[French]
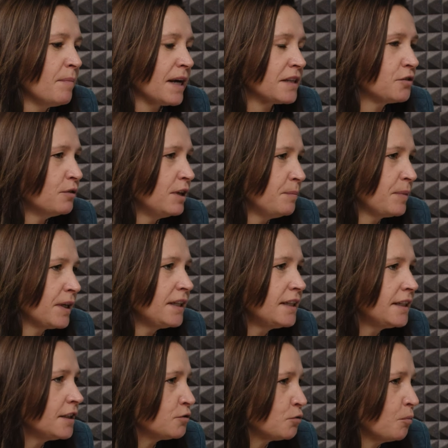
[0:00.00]
parce que les
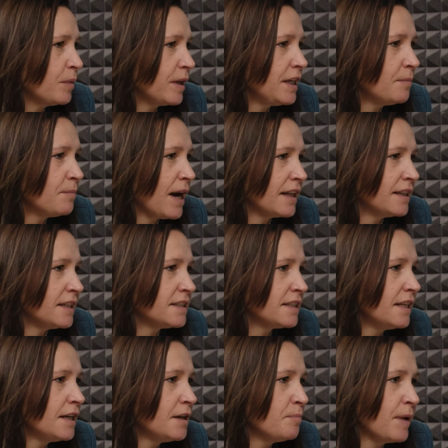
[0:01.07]
prix qui sont payés par
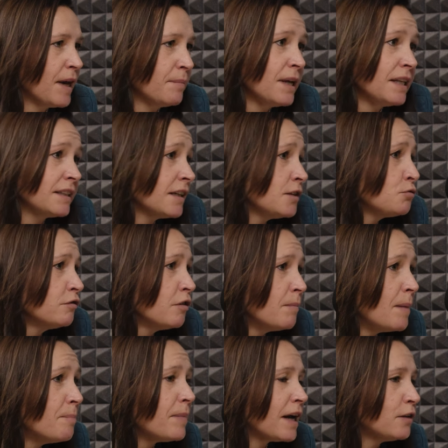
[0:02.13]
Nestlé permettent très souvent
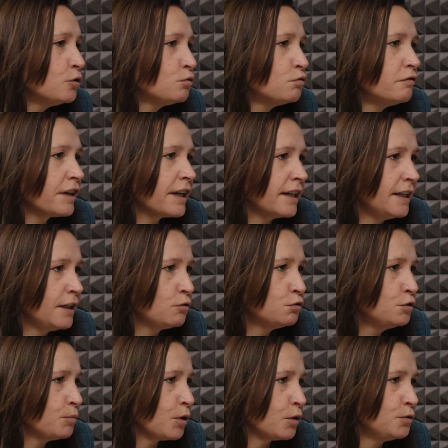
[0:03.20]
même pas de couvrir les
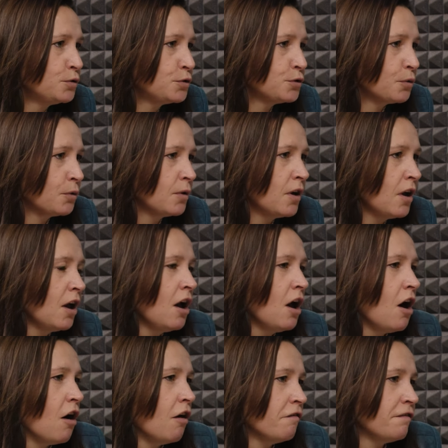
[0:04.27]
coûts de production.
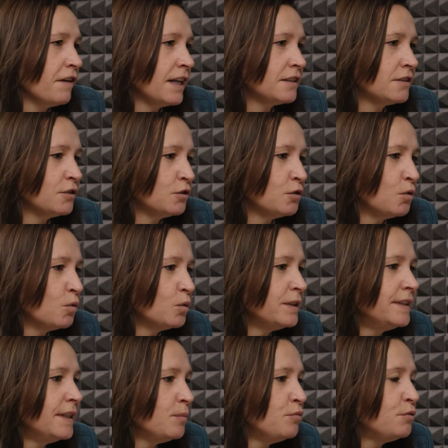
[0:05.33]
En fait, euh, au
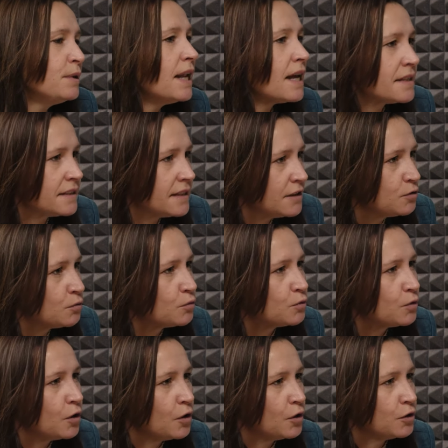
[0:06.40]
début de la
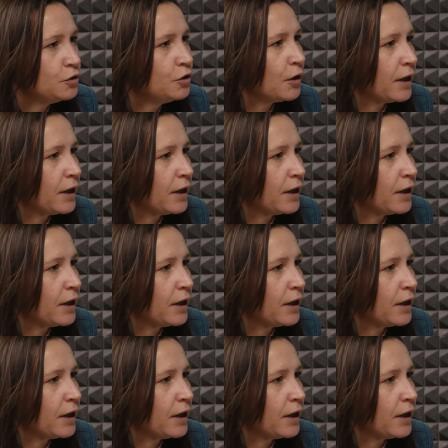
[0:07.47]
saison de